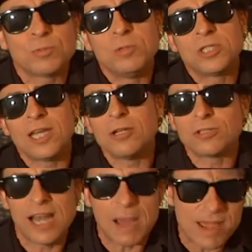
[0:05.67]
los
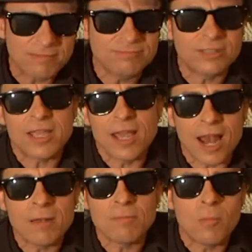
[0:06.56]
misterios de la mente y
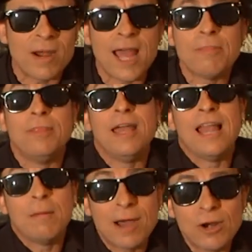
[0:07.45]
el alma humana
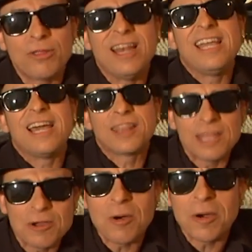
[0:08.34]
de la mano del
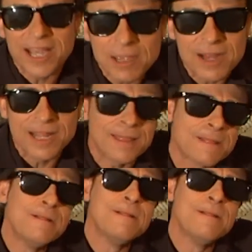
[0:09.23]
Ikercico Jiménez.